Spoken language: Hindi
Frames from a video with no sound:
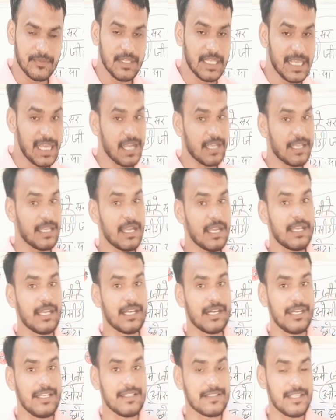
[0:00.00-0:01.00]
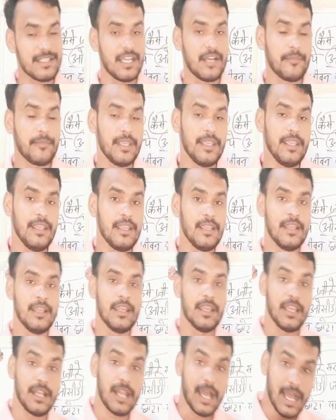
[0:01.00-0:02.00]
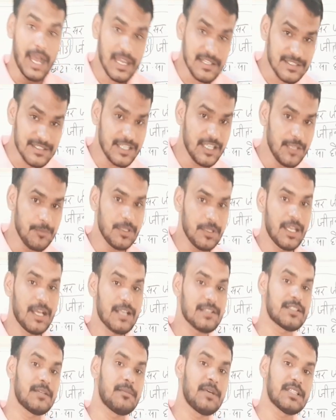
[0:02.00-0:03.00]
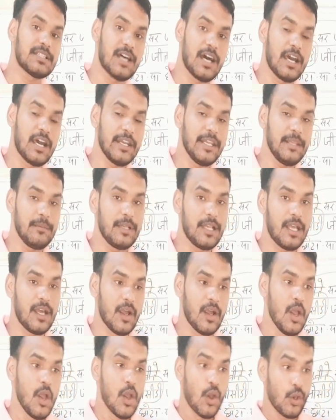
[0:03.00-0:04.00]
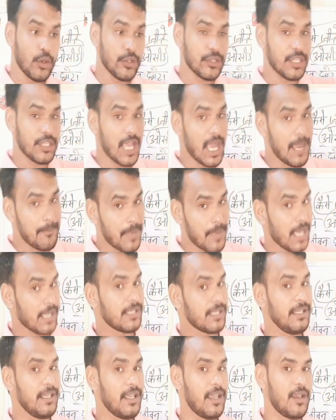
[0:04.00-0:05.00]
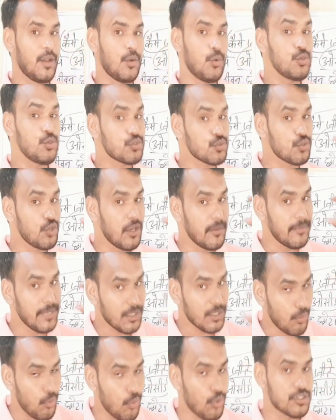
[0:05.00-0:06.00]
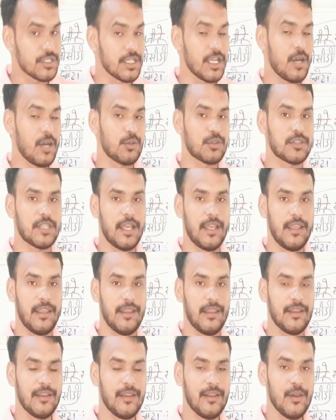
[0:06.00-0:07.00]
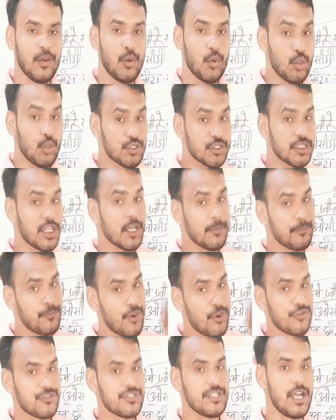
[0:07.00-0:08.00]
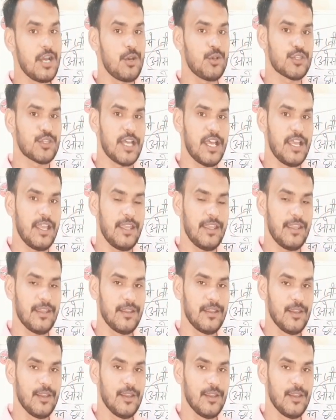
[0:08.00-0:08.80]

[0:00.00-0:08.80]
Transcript: क्या क्या करने से हमें इलाज नहीं मिला समाधान नहीं मिला और क्या बाकी है उसको हमें खोजना होता है उस तक पहुंचना होता है